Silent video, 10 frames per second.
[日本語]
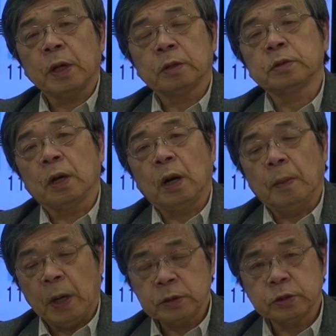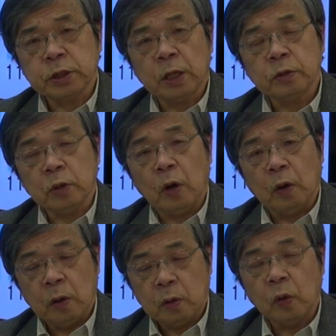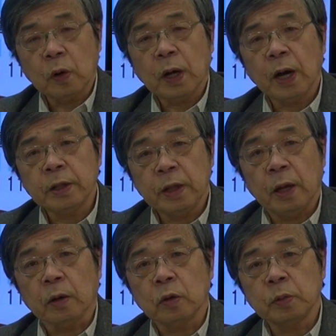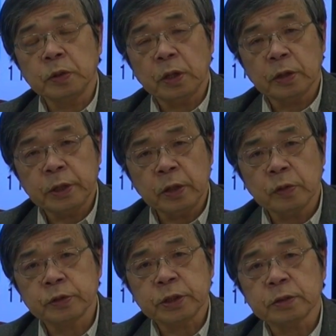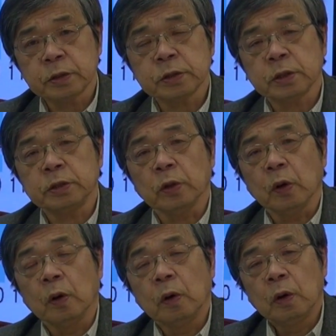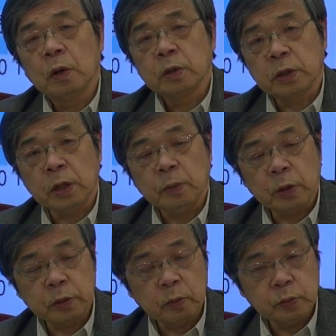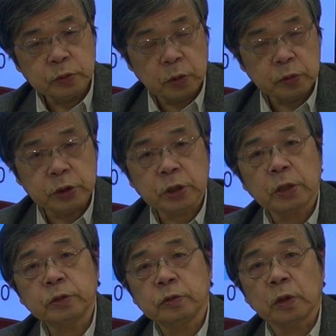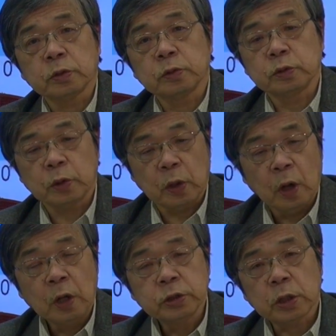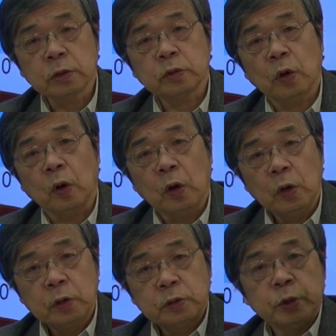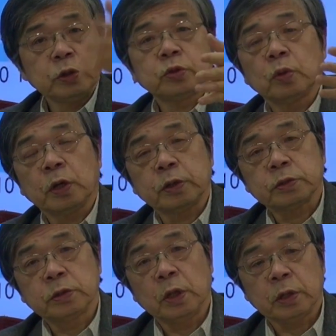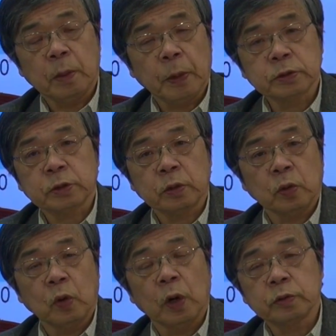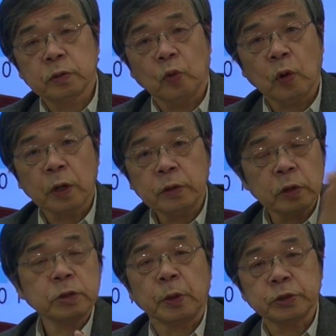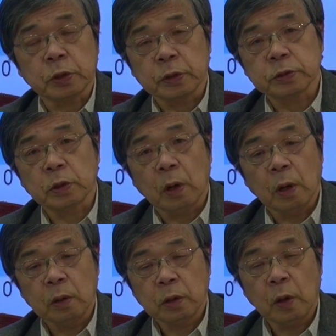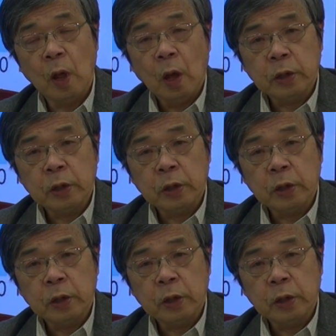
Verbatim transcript: 習うなら、まずちゃんと国会でこの問題を議論してくださいよ。ね、まあ、ゼロにしたいっていうなら、それはちゃんと民主党がですね、原発ゼロ法案って国会に出せばいいじゃないですか。原